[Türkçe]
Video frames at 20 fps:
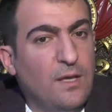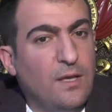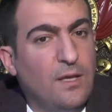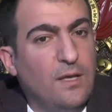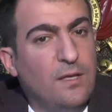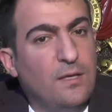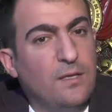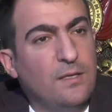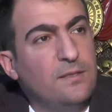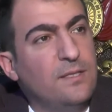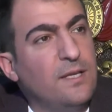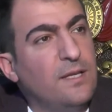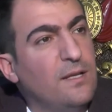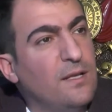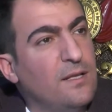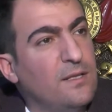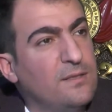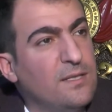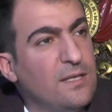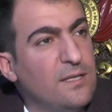E, diğer
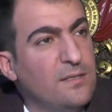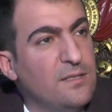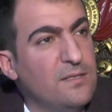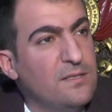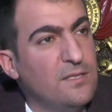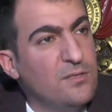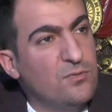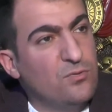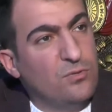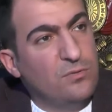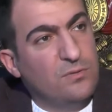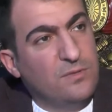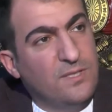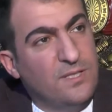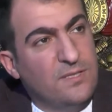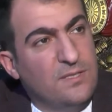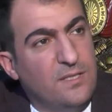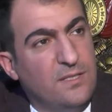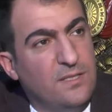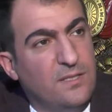6 ayda sezon
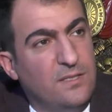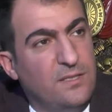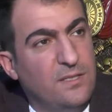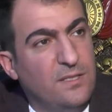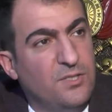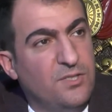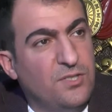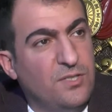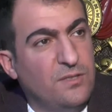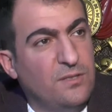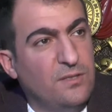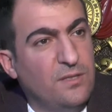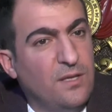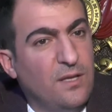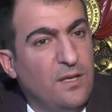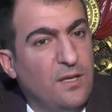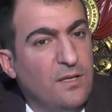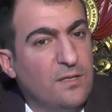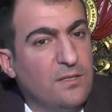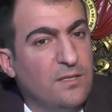yaza girdiği için
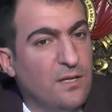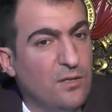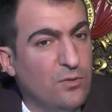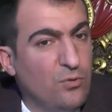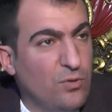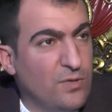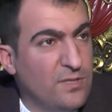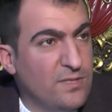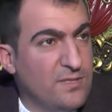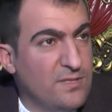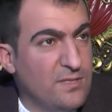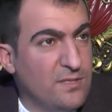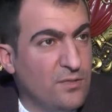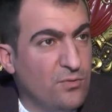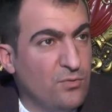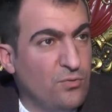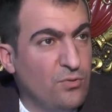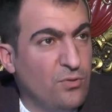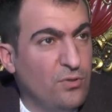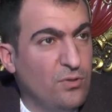kargo hızlı
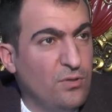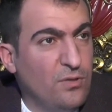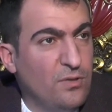gidiyor.